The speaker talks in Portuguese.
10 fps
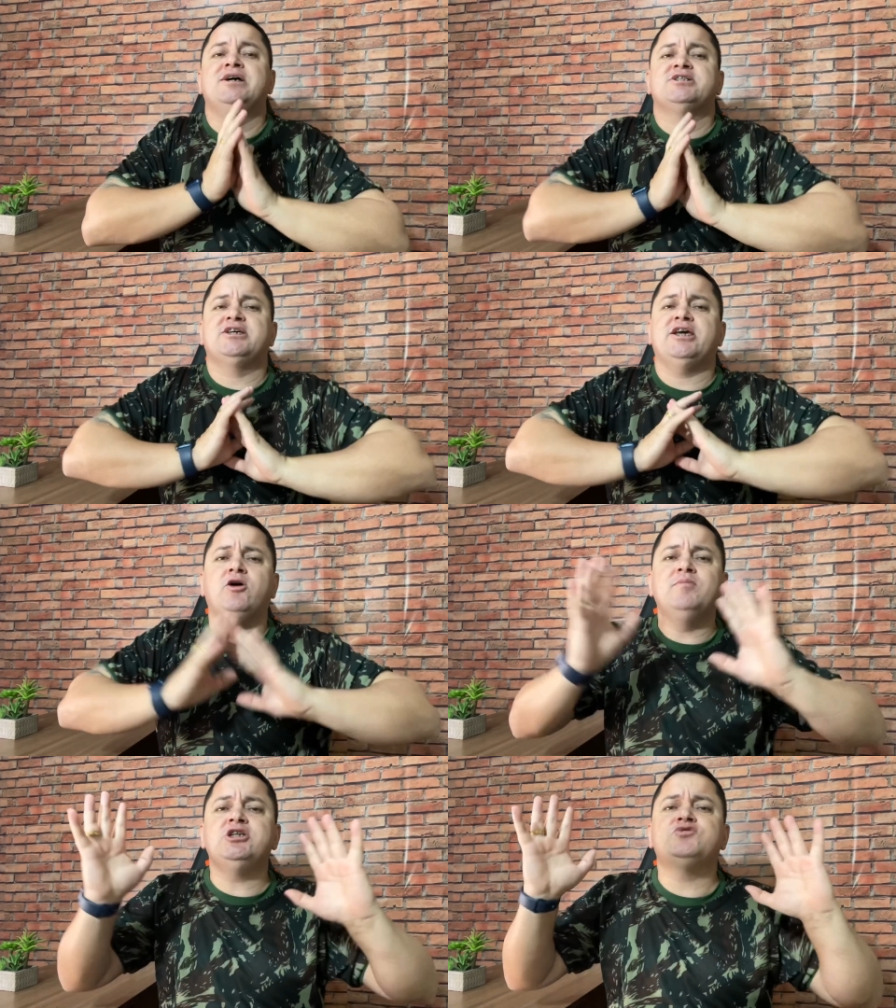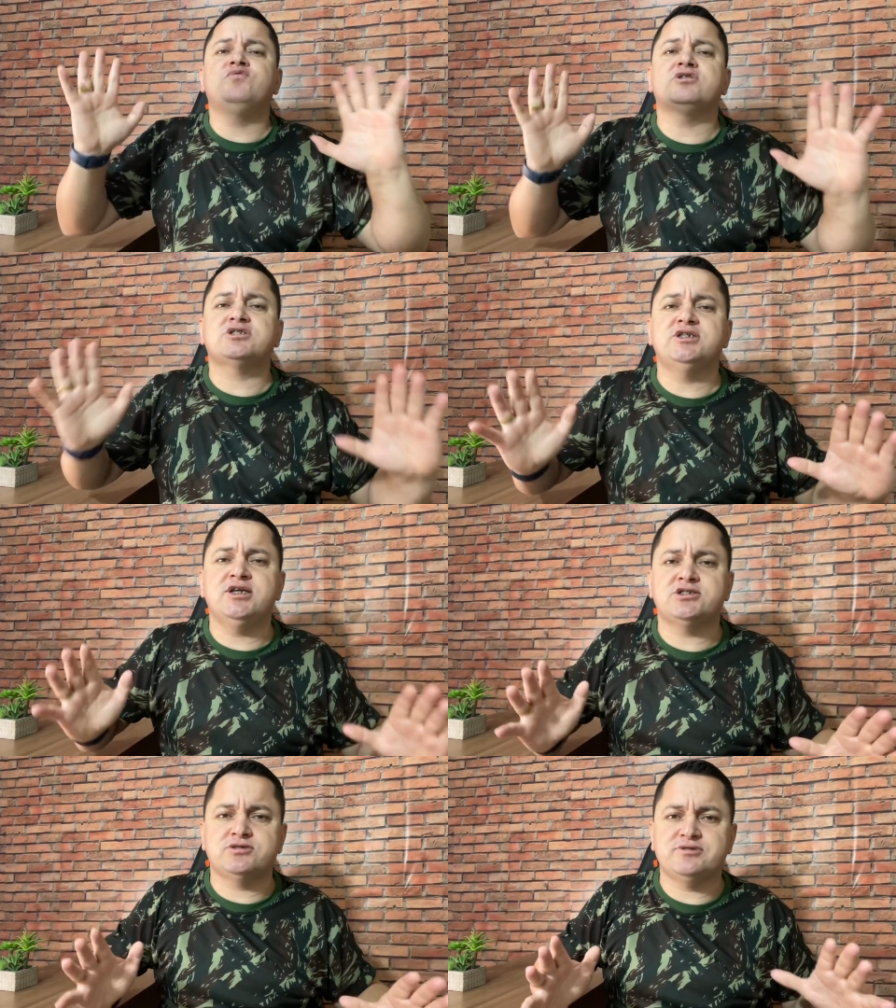se realmente fosse
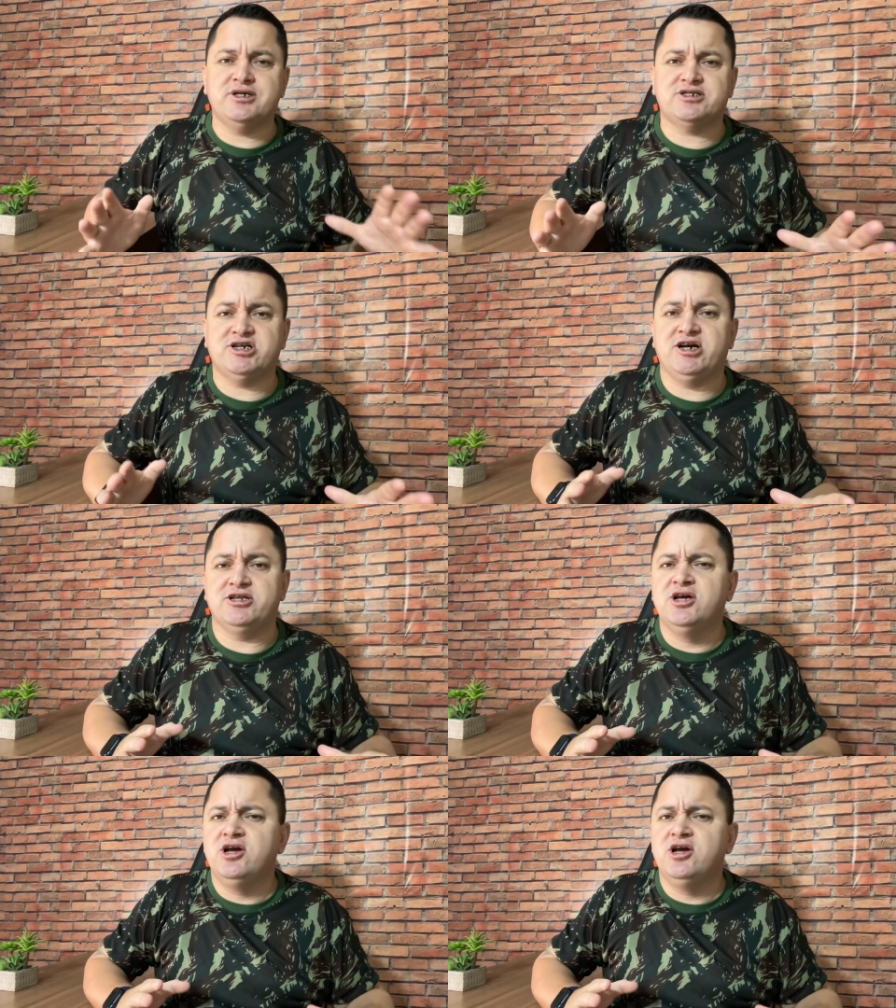este o design,